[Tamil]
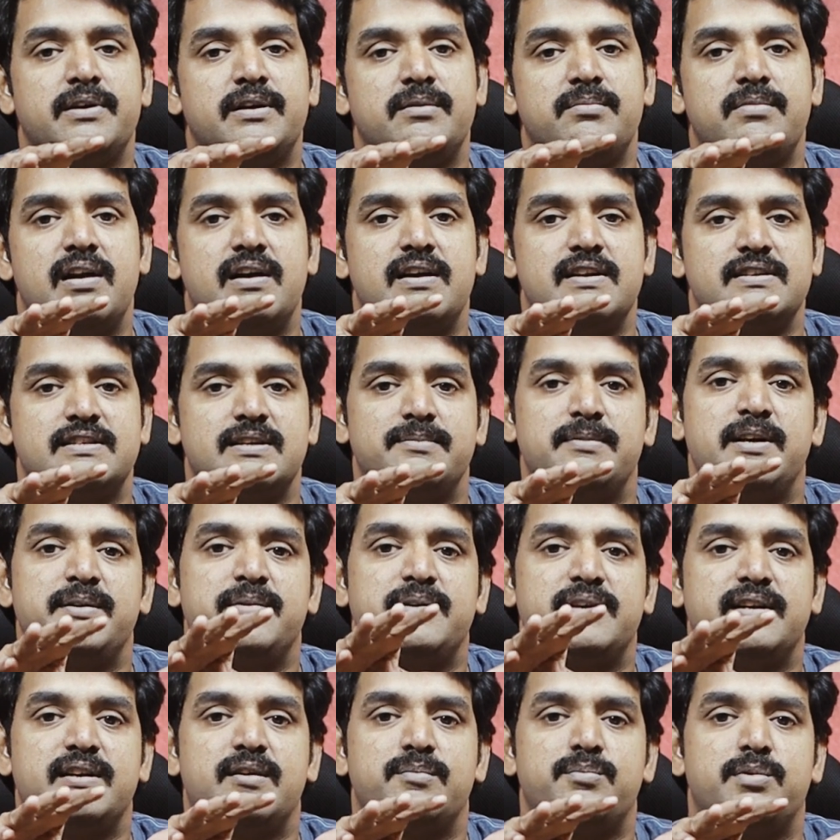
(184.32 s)
பெரும்பாலான
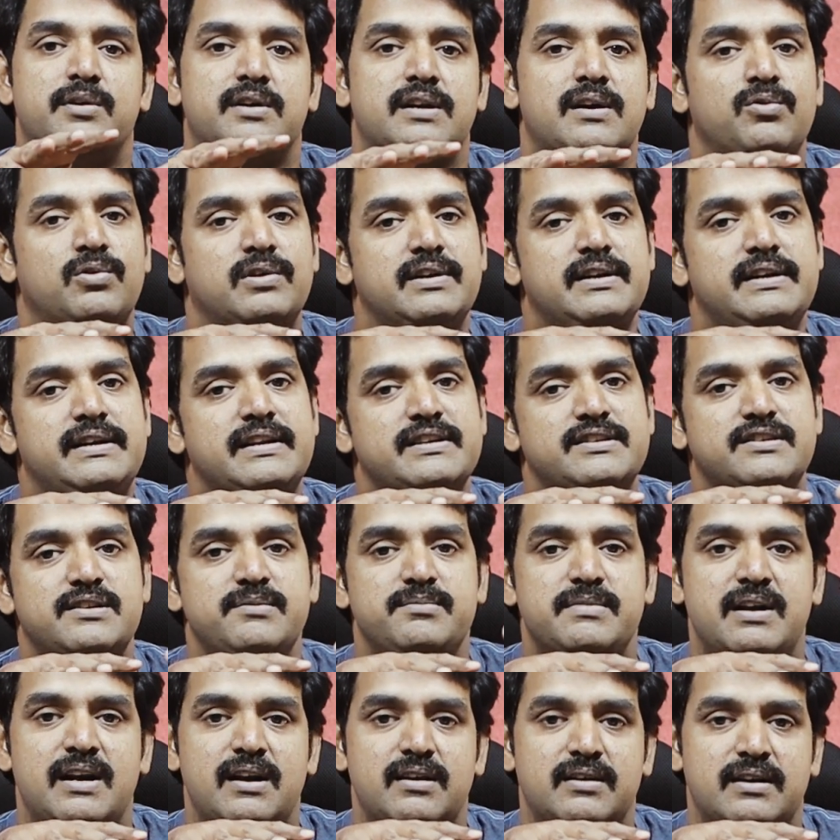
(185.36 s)
சமயம் என்ன பண்ணால் ஒரு
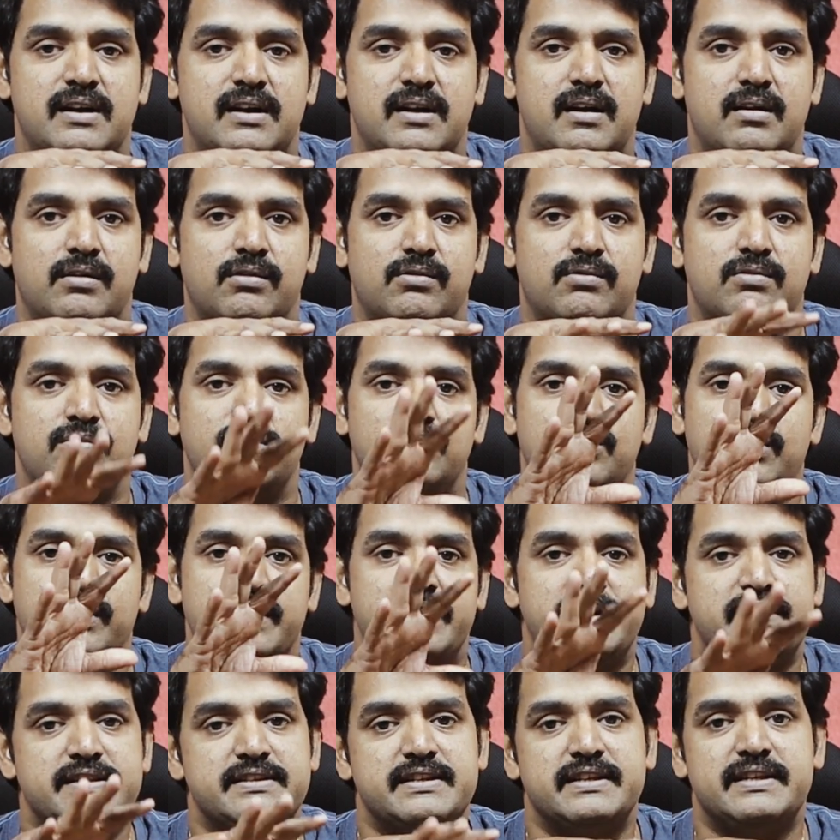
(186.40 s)
இண்டஸ்ட்ரி மேலே நல்லா இருக்கும்
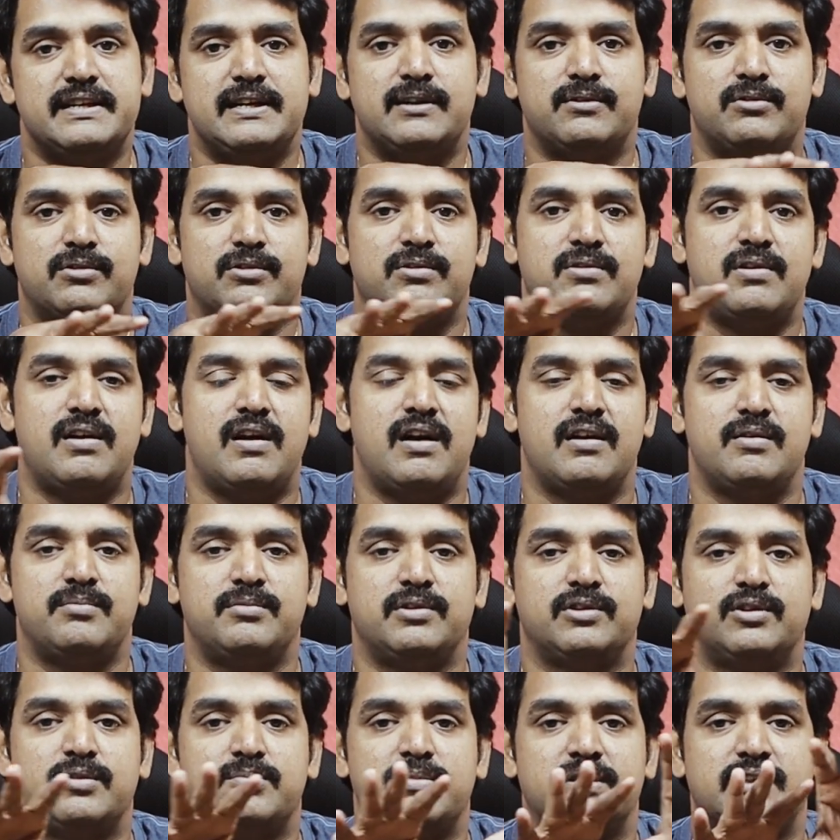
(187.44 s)
இன்னொரு இண்டஸ்ட்ரி கீழே வரும் ஆக
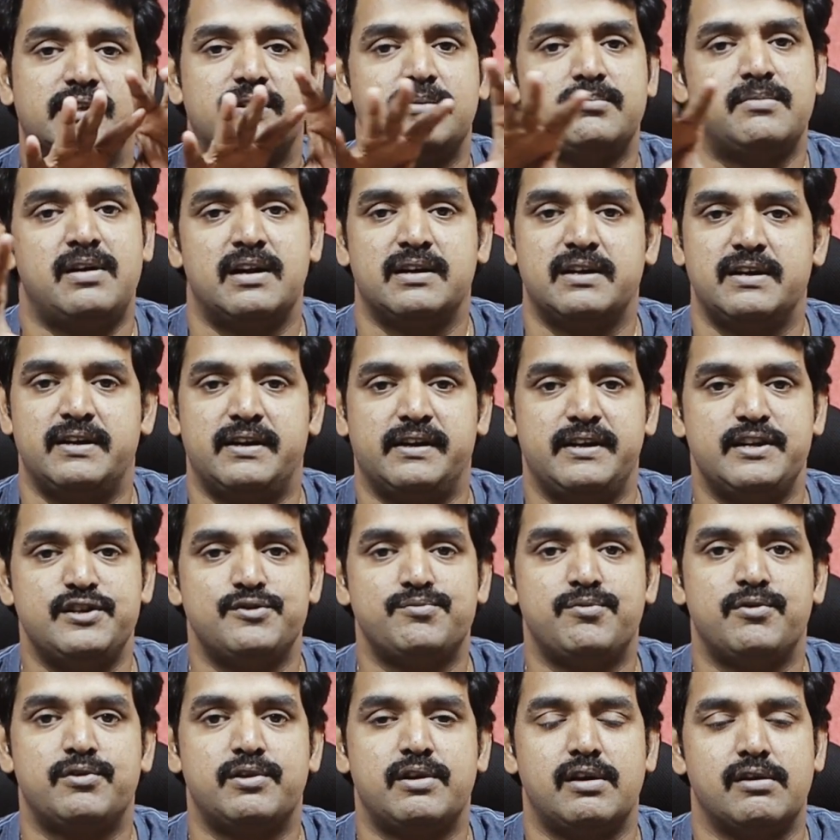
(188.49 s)
மொத்தம் பார்த்திங்கன்னா மார்க்கெட்
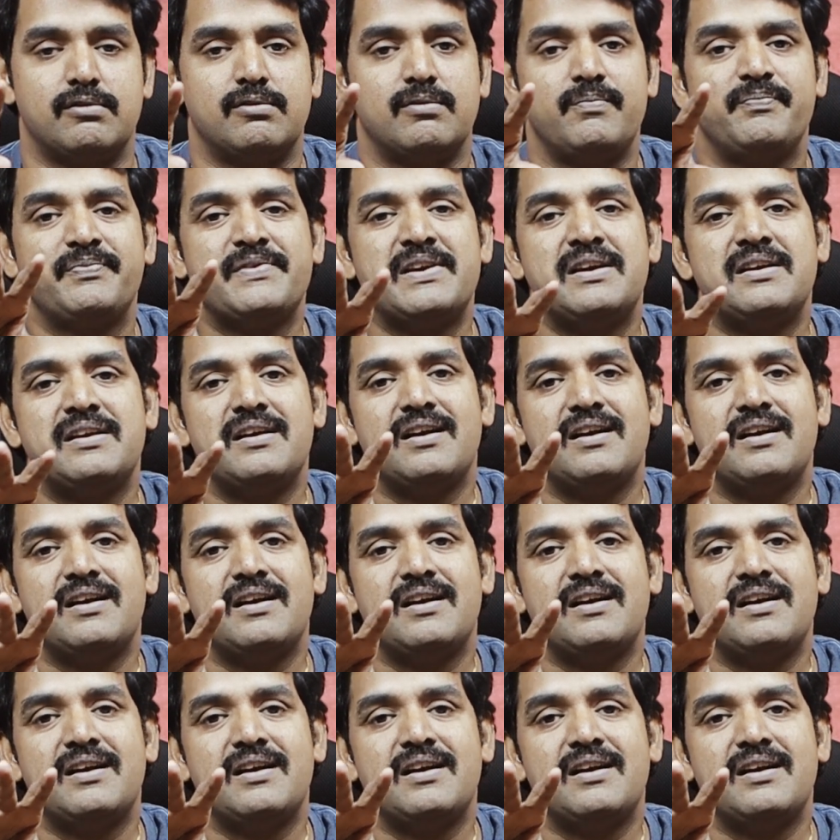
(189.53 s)
ரேஞ்ச் போண்டாக இருக்கும்